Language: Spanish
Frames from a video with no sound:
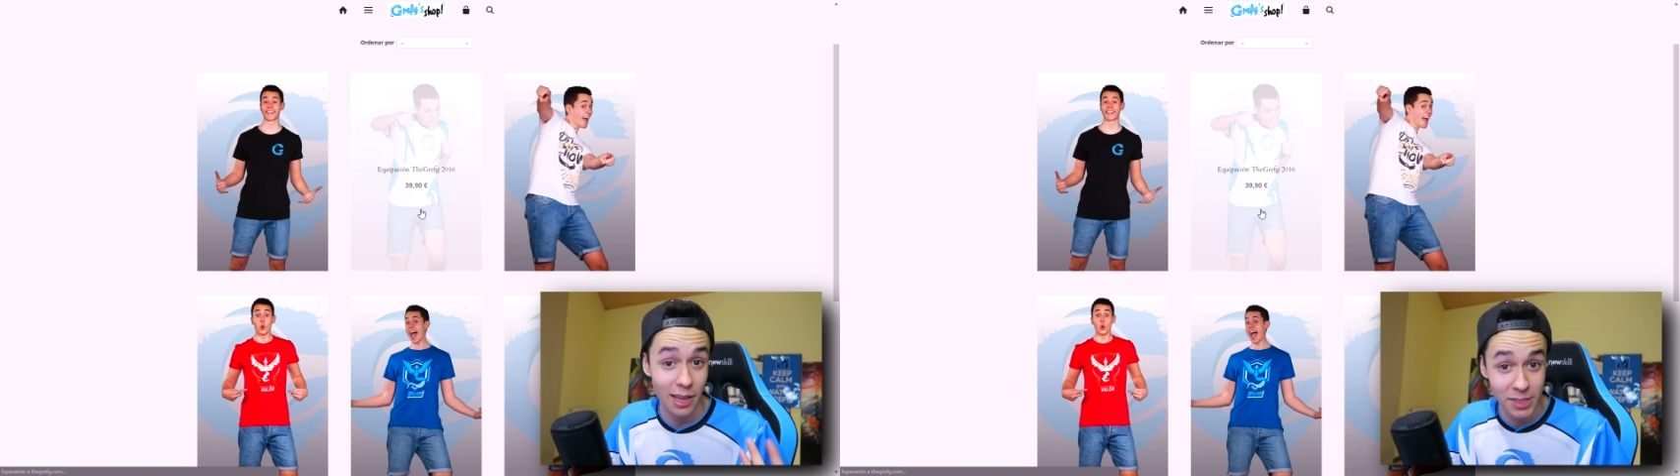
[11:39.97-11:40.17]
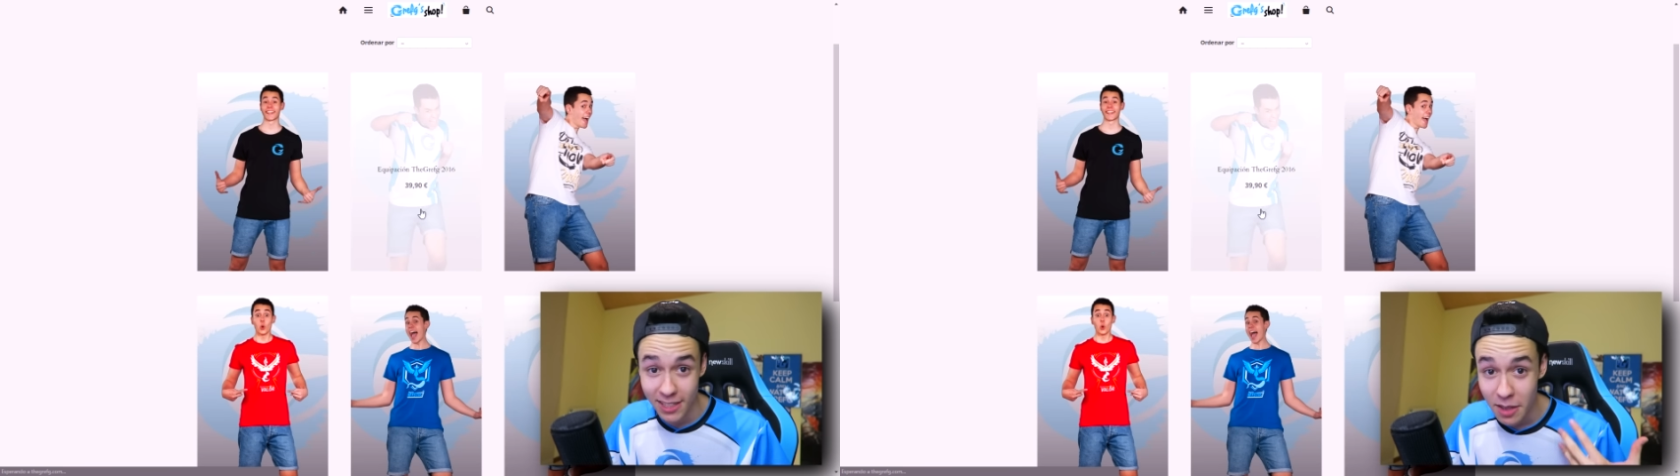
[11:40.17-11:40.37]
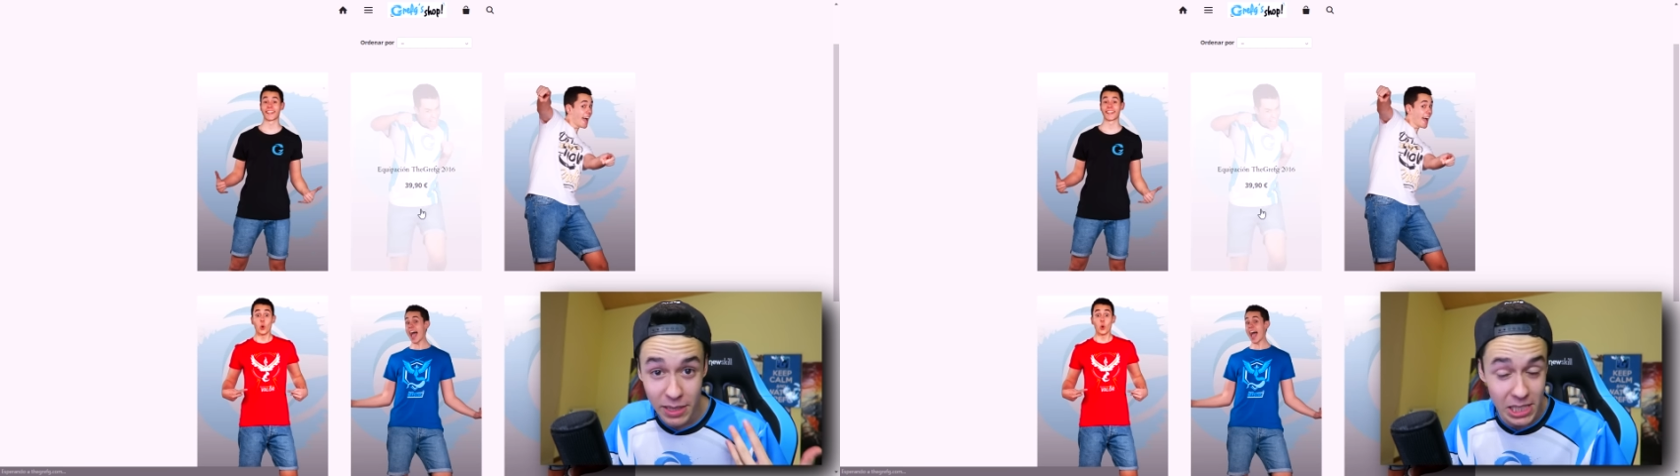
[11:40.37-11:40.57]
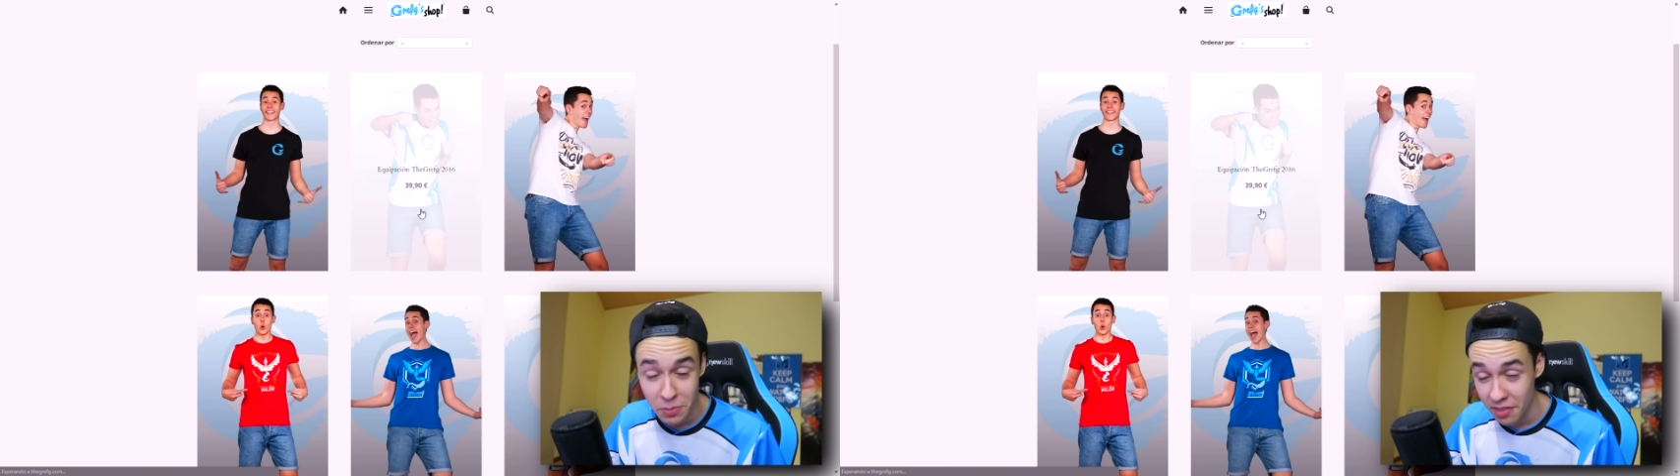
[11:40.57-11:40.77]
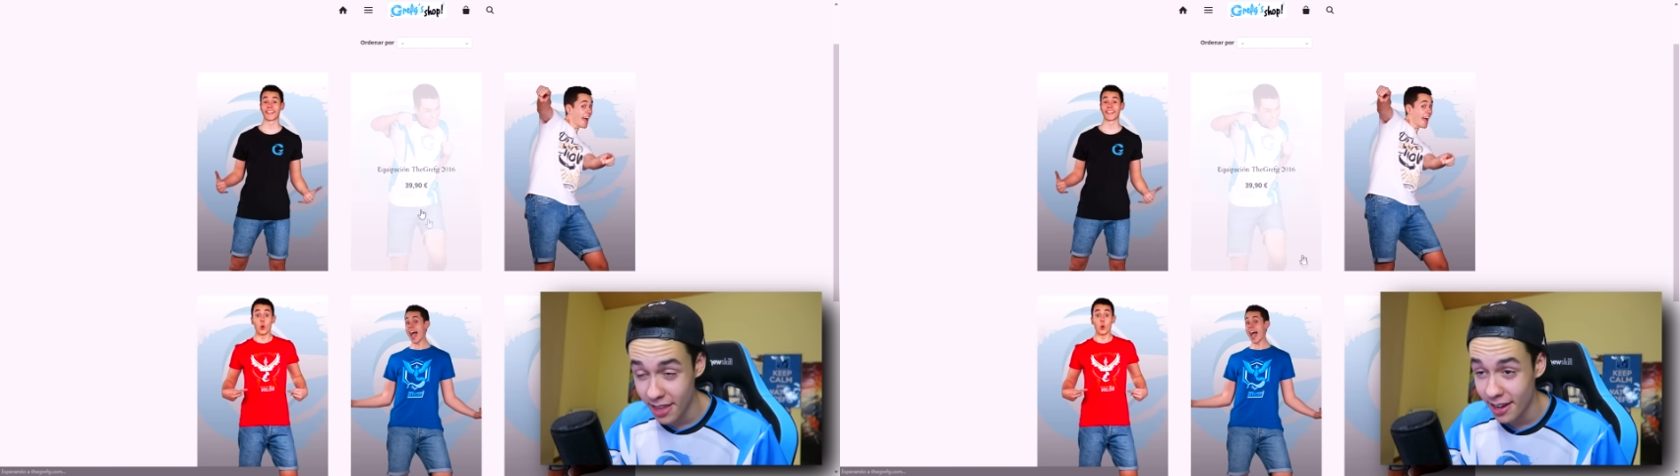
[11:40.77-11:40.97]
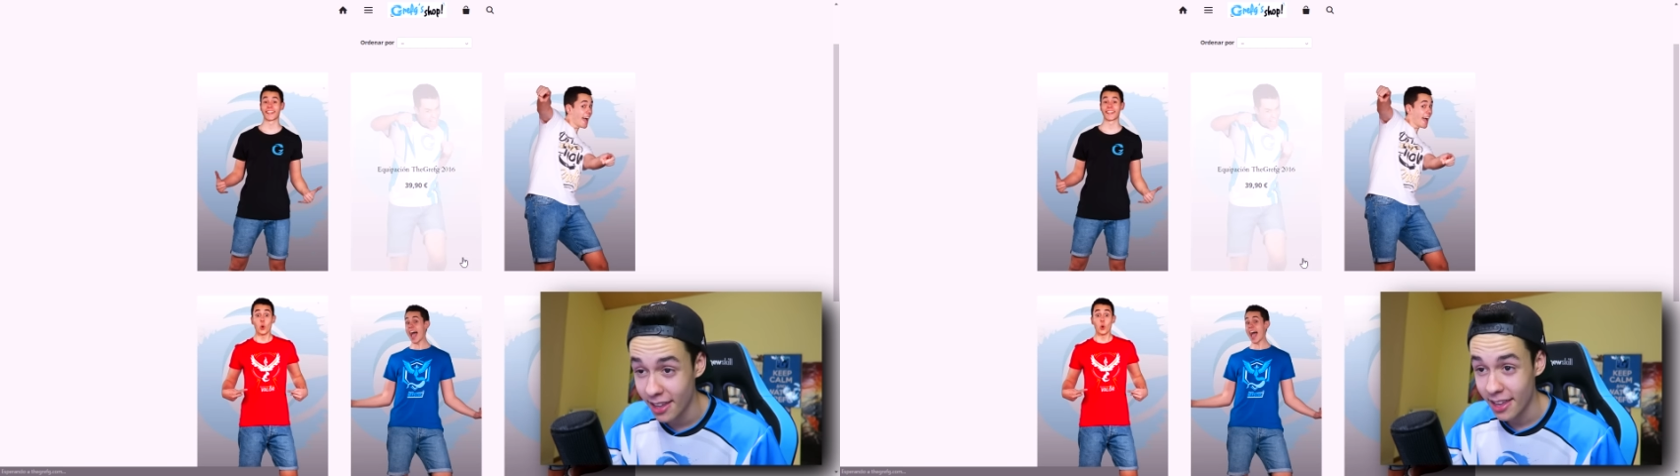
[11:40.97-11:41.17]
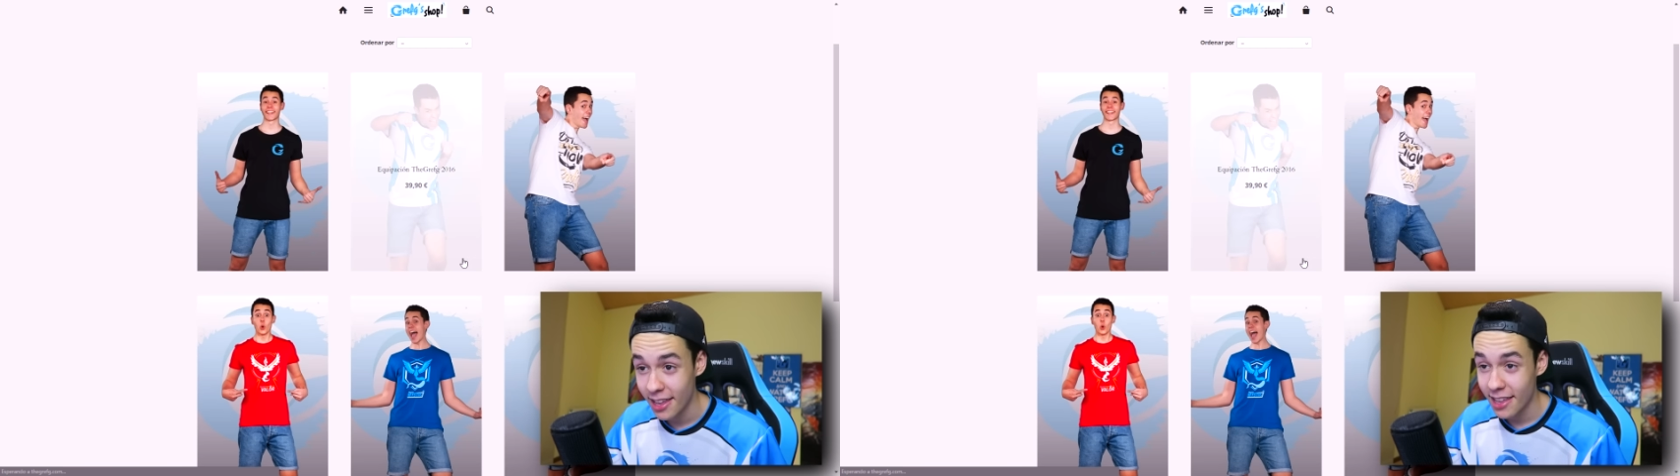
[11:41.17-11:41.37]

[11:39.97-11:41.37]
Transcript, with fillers: la camiseta más especial